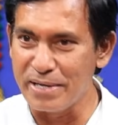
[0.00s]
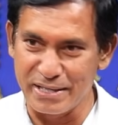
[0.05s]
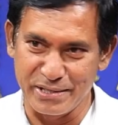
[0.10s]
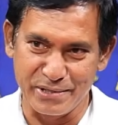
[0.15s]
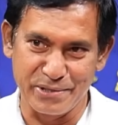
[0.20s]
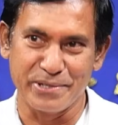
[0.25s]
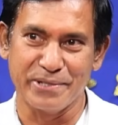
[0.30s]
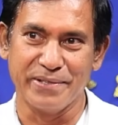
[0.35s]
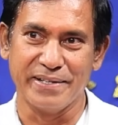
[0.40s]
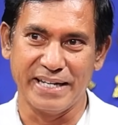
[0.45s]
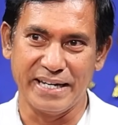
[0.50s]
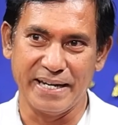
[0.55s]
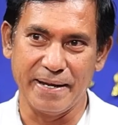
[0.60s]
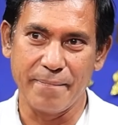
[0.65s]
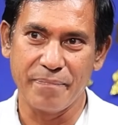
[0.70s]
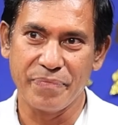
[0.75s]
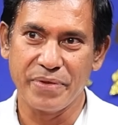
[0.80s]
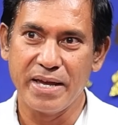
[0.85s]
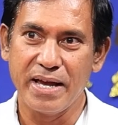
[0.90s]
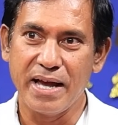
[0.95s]
నడుచుకోవాలి
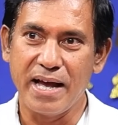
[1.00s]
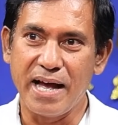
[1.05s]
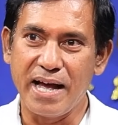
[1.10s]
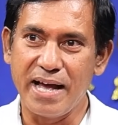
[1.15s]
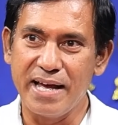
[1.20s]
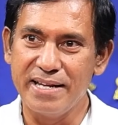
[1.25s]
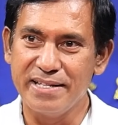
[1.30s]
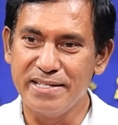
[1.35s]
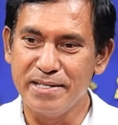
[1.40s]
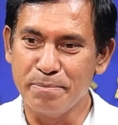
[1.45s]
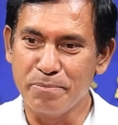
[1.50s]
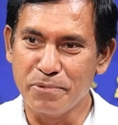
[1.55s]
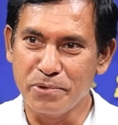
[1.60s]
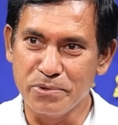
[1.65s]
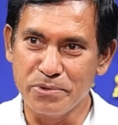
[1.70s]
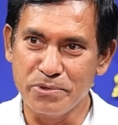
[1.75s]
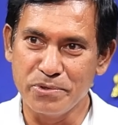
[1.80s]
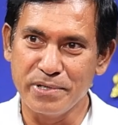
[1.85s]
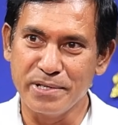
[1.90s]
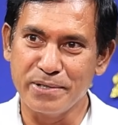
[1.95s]
ఆయన చెప్పు
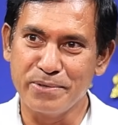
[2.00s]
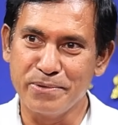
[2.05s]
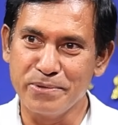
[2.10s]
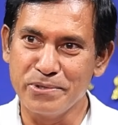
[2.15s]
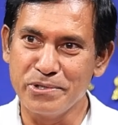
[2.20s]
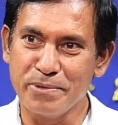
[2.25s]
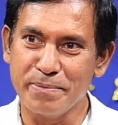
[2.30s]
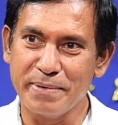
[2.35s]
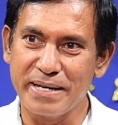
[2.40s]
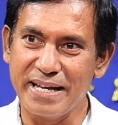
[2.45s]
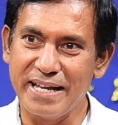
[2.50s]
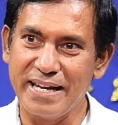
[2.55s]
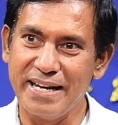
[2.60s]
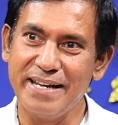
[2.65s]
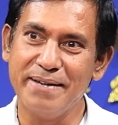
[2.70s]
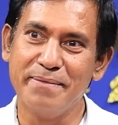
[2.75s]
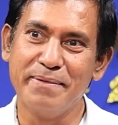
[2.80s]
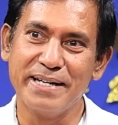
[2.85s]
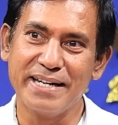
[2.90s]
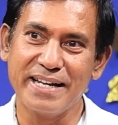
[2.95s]
కూర్చుంటే కూర్చోమనా
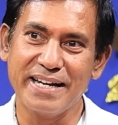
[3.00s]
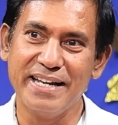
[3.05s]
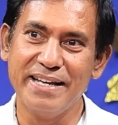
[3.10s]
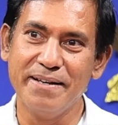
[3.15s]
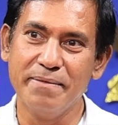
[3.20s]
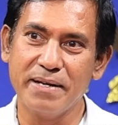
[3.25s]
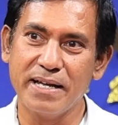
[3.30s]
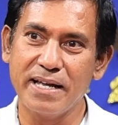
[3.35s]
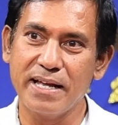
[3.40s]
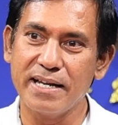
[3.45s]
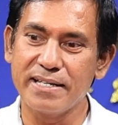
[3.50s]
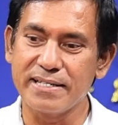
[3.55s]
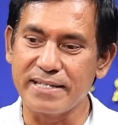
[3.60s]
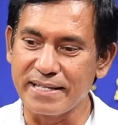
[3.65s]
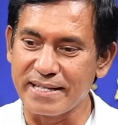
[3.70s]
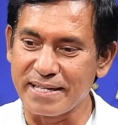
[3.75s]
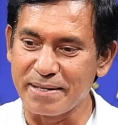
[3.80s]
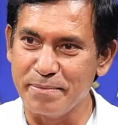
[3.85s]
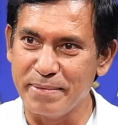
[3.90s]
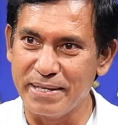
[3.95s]
లేమంటే లేమనాలా
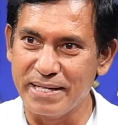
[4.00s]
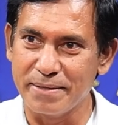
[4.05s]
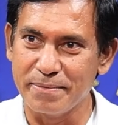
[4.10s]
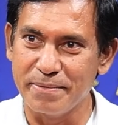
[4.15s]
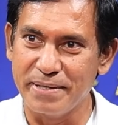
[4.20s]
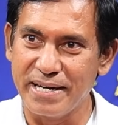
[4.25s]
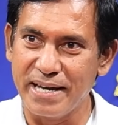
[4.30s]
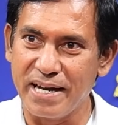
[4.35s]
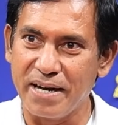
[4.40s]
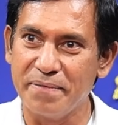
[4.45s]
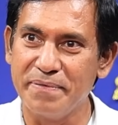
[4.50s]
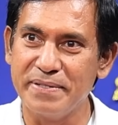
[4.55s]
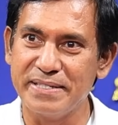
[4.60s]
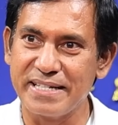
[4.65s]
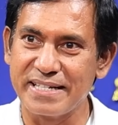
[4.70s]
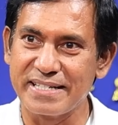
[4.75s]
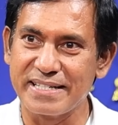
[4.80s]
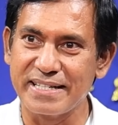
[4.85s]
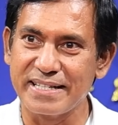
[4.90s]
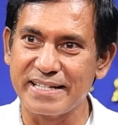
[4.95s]
సంతకం పెట్టమంటే
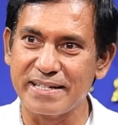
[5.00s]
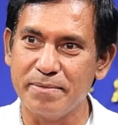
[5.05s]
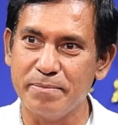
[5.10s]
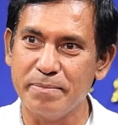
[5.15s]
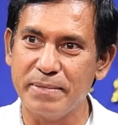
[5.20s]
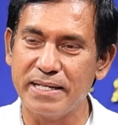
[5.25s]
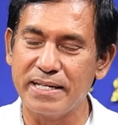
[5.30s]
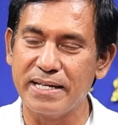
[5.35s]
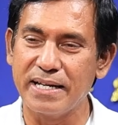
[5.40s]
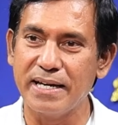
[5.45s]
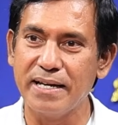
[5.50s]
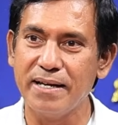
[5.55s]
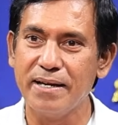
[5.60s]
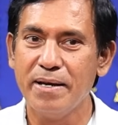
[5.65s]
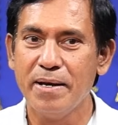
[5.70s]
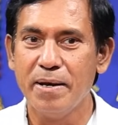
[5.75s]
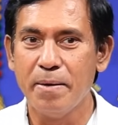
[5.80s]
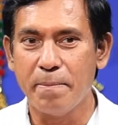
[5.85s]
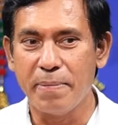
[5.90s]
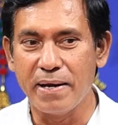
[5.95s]
ఆఫీసర్ సంతకం పెట్టాలా
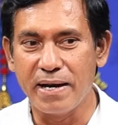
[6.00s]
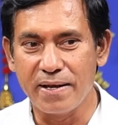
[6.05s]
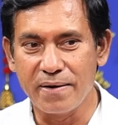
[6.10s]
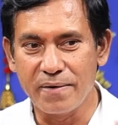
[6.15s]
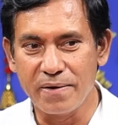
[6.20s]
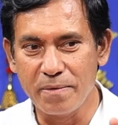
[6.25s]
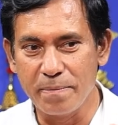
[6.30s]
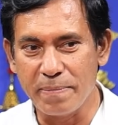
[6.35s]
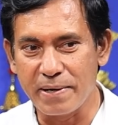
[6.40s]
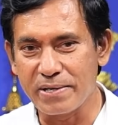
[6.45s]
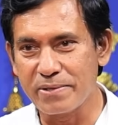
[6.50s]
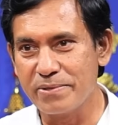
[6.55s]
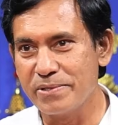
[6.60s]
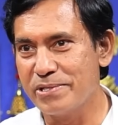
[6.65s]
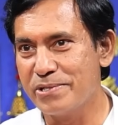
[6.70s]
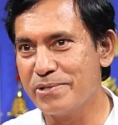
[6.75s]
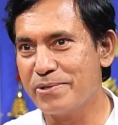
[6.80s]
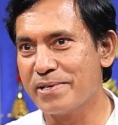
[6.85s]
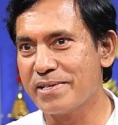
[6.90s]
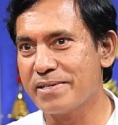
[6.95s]
పలానాడు
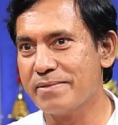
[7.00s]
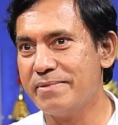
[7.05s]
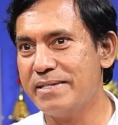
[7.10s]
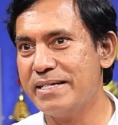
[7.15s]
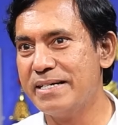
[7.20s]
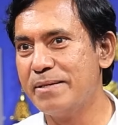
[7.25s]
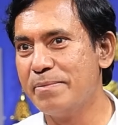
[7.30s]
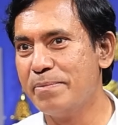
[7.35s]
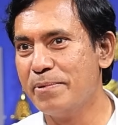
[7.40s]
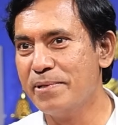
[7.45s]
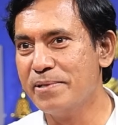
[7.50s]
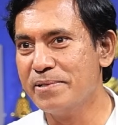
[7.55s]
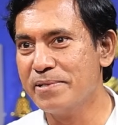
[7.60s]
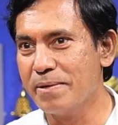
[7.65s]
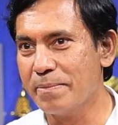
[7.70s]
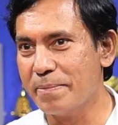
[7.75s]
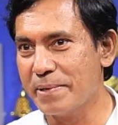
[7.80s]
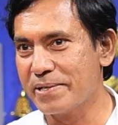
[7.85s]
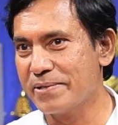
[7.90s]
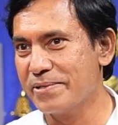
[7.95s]
పట్టుకొచ్చి కొట్టమంటే
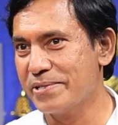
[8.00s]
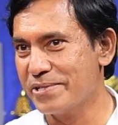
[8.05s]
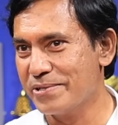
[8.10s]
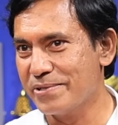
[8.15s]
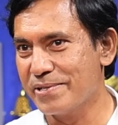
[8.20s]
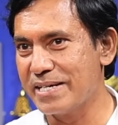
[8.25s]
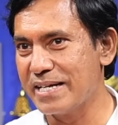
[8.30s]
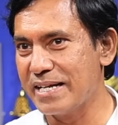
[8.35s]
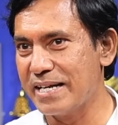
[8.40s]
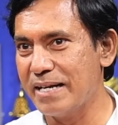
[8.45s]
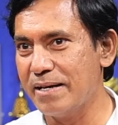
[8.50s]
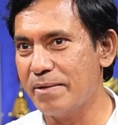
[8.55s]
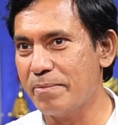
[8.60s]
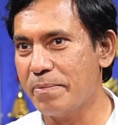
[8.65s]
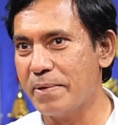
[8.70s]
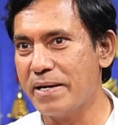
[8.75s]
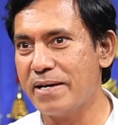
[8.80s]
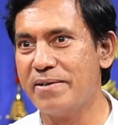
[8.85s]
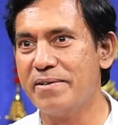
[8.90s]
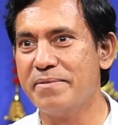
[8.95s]
పోలీసులు పట్టుకొచ్చి కొట్టాలా
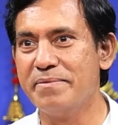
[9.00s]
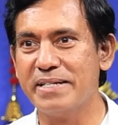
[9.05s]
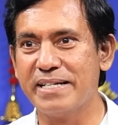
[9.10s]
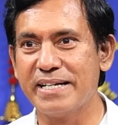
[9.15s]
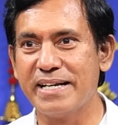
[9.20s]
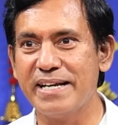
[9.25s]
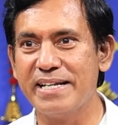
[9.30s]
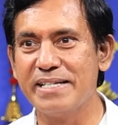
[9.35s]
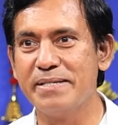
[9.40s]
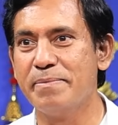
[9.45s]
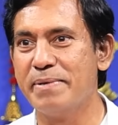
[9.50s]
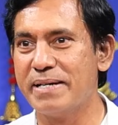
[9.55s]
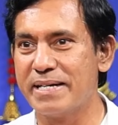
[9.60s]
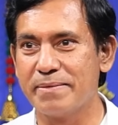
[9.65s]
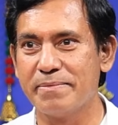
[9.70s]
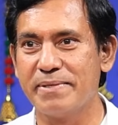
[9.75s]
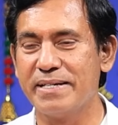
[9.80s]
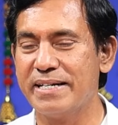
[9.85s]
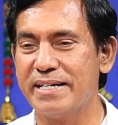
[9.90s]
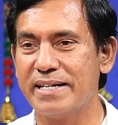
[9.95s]
పలానాడు మీద కేసు
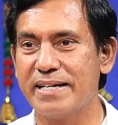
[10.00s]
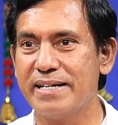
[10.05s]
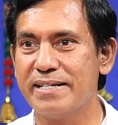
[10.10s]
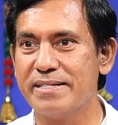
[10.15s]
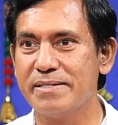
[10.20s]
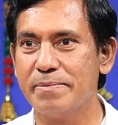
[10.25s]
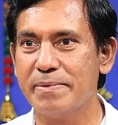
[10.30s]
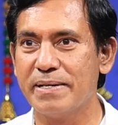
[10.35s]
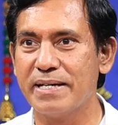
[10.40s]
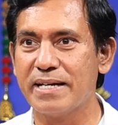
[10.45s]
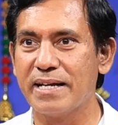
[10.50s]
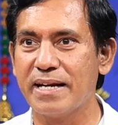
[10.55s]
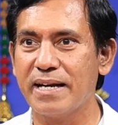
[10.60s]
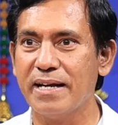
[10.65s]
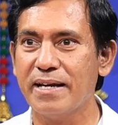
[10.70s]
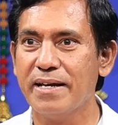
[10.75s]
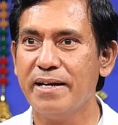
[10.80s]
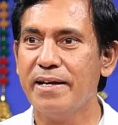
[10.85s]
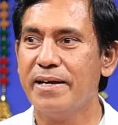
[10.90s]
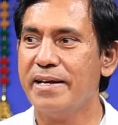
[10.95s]
పెట్టమంటే కేసు
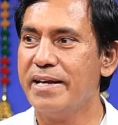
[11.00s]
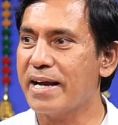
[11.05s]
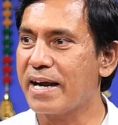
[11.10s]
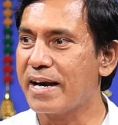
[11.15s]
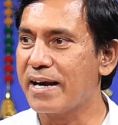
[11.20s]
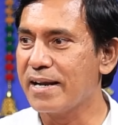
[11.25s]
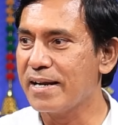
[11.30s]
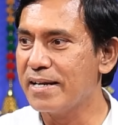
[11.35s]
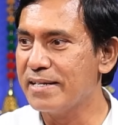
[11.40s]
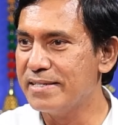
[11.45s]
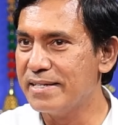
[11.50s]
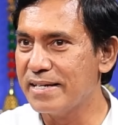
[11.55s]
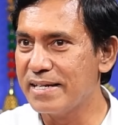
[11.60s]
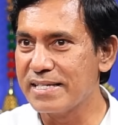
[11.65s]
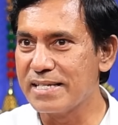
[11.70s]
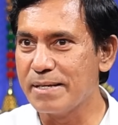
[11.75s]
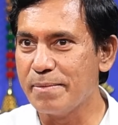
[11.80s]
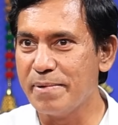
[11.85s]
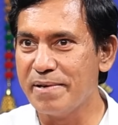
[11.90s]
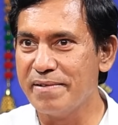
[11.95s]
పెట్టాలా ఎక్కడన్నా చిన్న
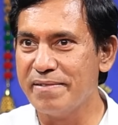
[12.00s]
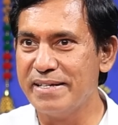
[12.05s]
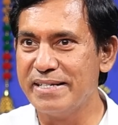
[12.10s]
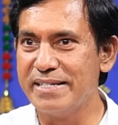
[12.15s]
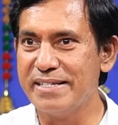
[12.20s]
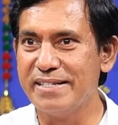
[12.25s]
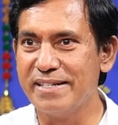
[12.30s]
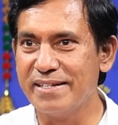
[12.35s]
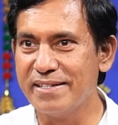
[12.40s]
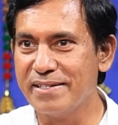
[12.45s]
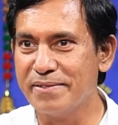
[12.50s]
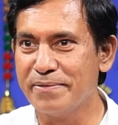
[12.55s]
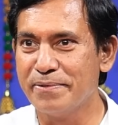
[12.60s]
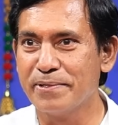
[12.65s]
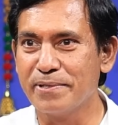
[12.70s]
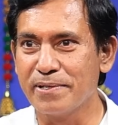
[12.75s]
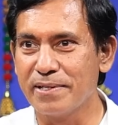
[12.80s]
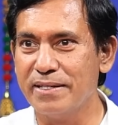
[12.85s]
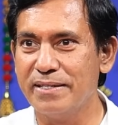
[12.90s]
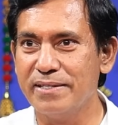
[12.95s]
సమావేశం జరిగితే
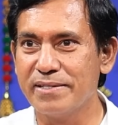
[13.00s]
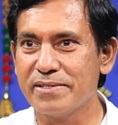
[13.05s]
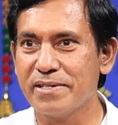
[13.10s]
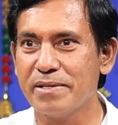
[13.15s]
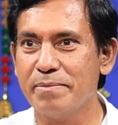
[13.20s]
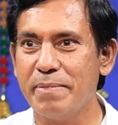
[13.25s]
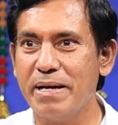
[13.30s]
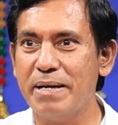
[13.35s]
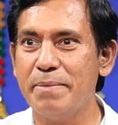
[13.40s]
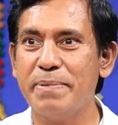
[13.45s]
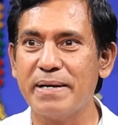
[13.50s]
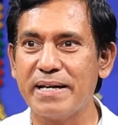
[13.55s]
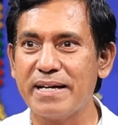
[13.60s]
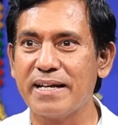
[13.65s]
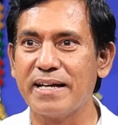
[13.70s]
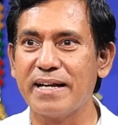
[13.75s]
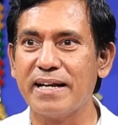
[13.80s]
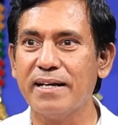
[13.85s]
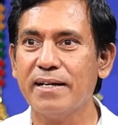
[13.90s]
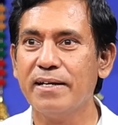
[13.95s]
ఫోటోలు తీసుకొని
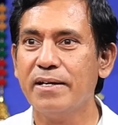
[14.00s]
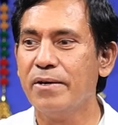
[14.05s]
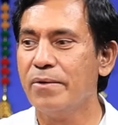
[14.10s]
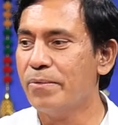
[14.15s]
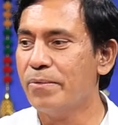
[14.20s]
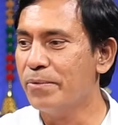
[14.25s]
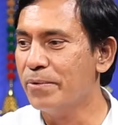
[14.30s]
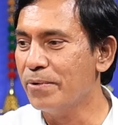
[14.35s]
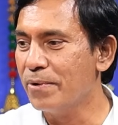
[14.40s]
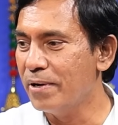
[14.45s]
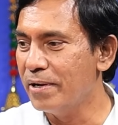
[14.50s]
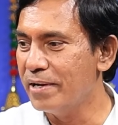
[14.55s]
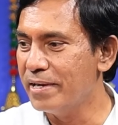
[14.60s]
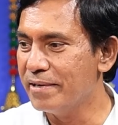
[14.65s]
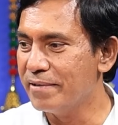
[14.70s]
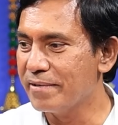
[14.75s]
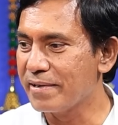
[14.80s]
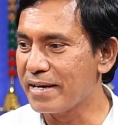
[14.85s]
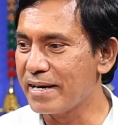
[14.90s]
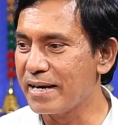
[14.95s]
భయపెట్టాలా ఊర్లో
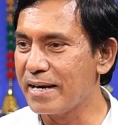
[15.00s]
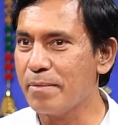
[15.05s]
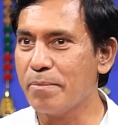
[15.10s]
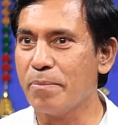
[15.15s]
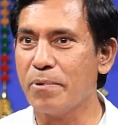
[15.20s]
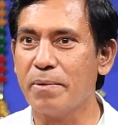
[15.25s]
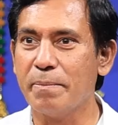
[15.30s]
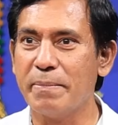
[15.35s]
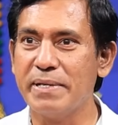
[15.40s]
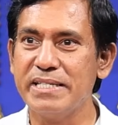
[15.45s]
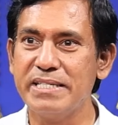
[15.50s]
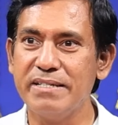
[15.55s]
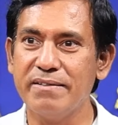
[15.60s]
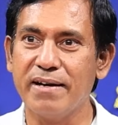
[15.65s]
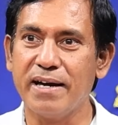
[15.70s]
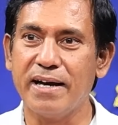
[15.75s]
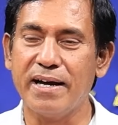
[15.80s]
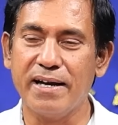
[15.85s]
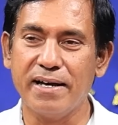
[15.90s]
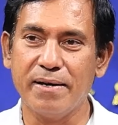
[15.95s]
ఎవరన్నా పొ మంచి
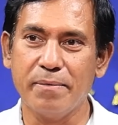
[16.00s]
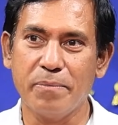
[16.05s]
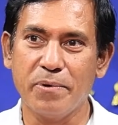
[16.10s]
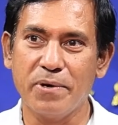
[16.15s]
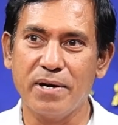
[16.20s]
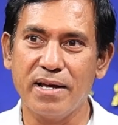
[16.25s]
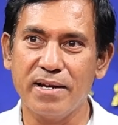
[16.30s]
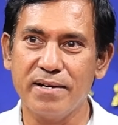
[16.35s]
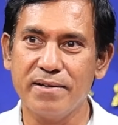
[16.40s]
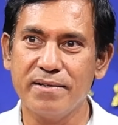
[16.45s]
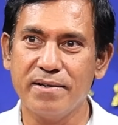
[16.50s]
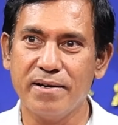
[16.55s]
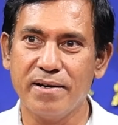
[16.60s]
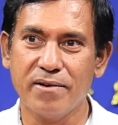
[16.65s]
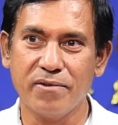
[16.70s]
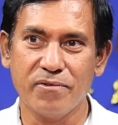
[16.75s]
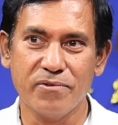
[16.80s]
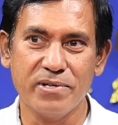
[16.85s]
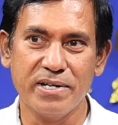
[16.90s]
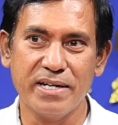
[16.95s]
పొలాలు
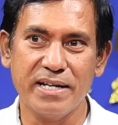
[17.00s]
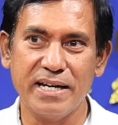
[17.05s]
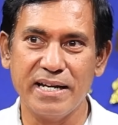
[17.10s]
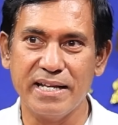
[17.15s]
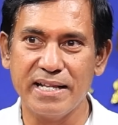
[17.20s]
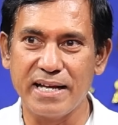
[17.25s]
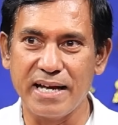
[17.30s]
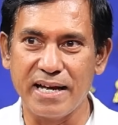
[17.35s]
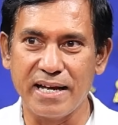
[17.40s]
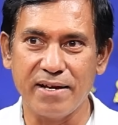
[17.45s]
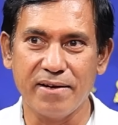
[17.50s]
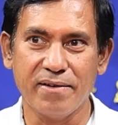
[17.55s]
ఉంటే లేదా